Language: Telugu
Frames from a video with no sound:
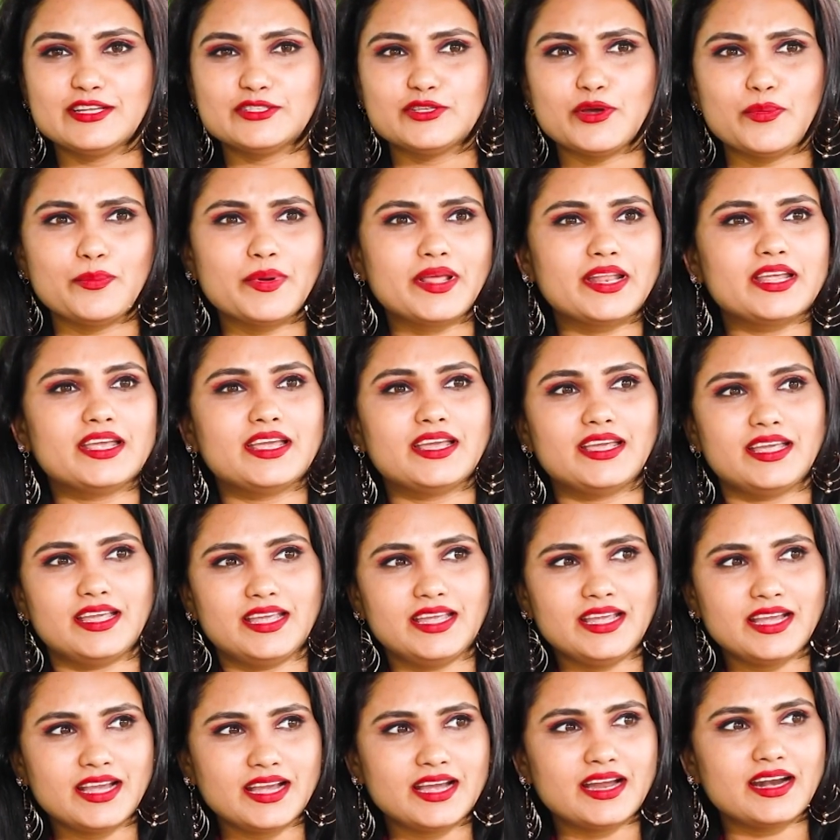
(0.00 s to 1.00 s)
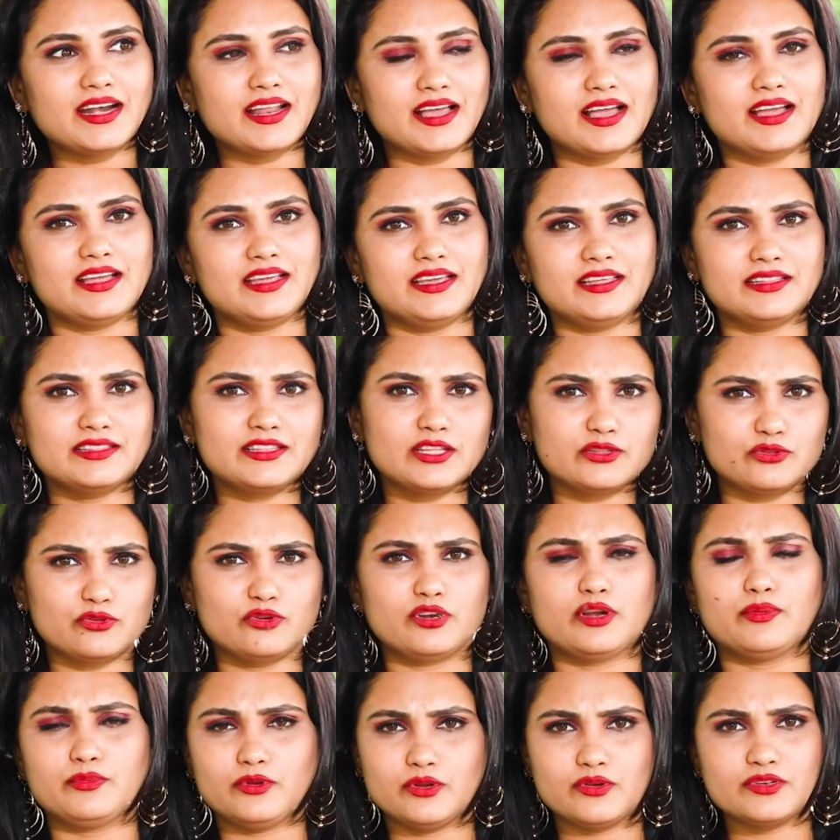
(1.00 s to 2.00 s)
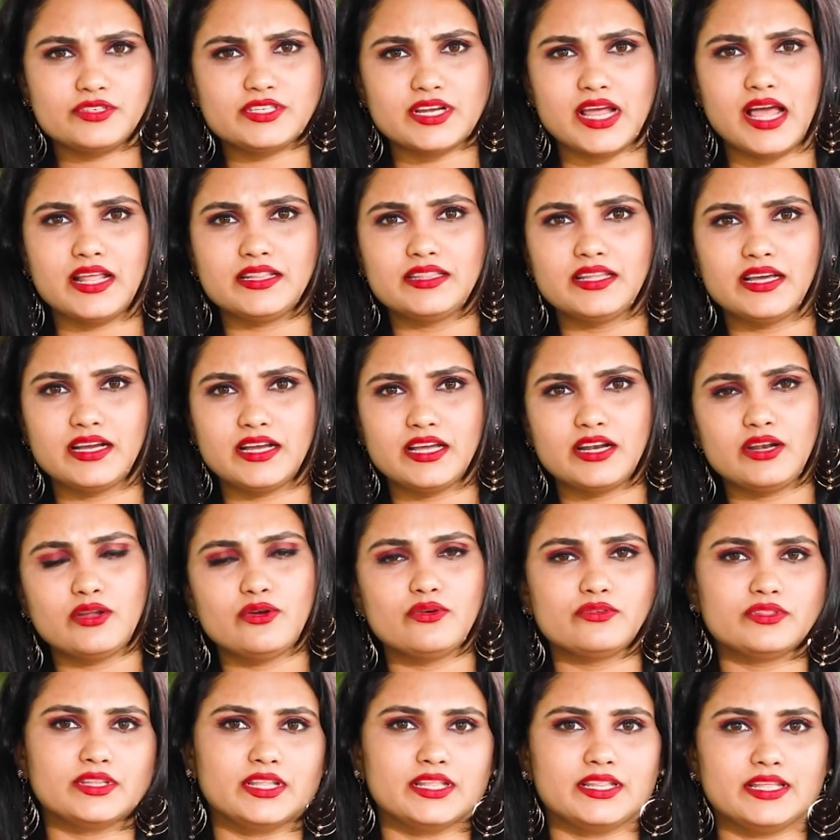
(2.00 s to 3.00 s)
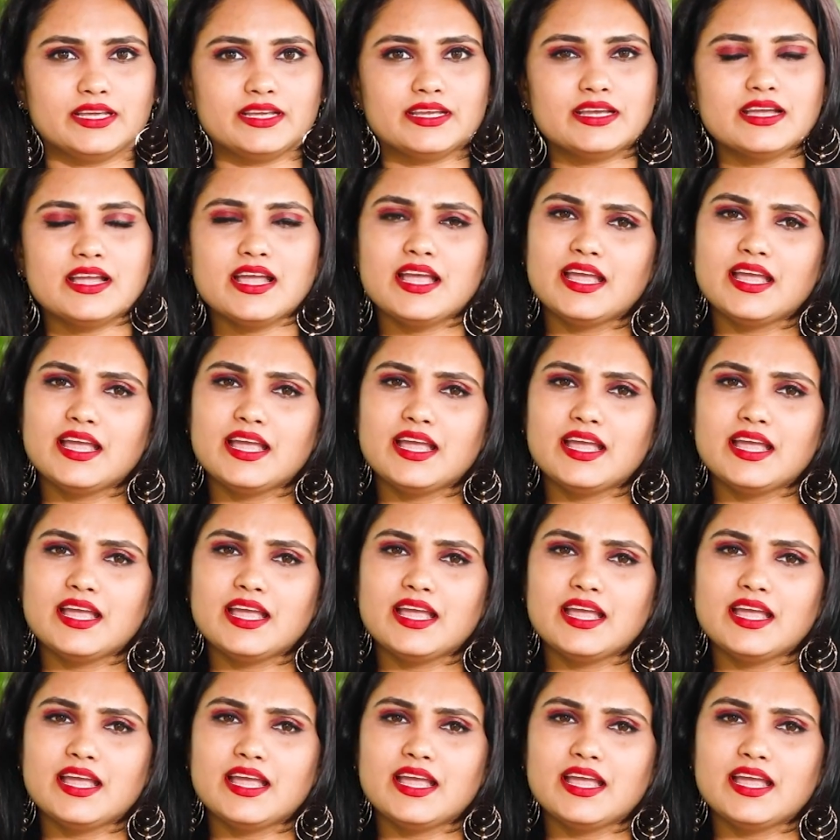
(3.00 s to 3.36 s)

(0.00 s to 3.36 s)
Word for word: సో మరి ఇక్కడ ఇంత దూరంలో షాద్ నగర్లో ఉంది ఇది